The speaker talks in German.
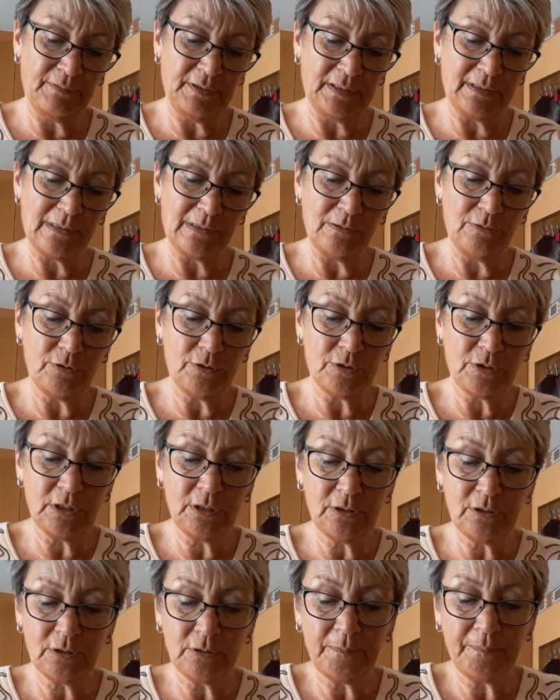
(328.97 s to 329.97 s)
wird
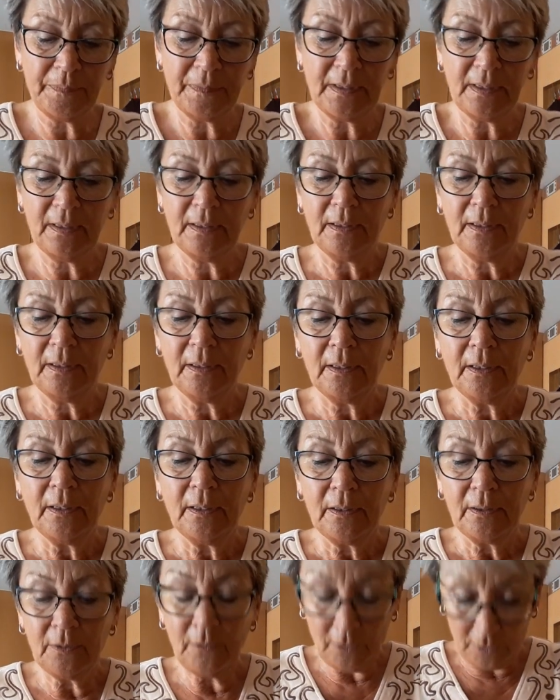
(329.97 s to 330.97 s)
süchtig.
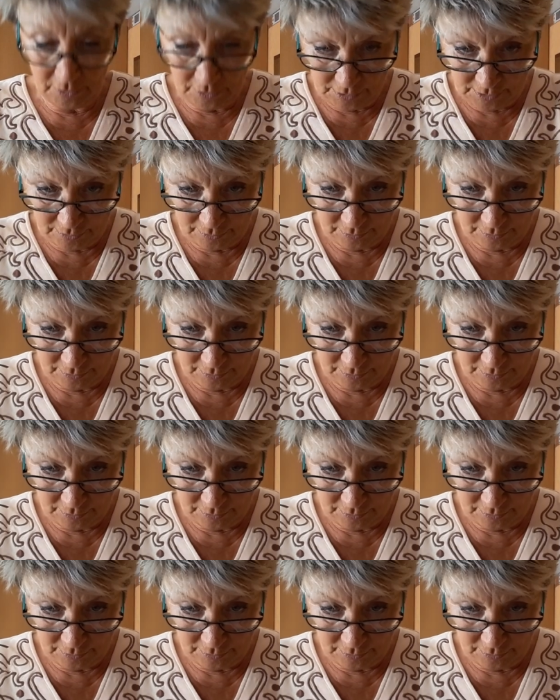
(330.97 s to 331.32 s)
Noch eine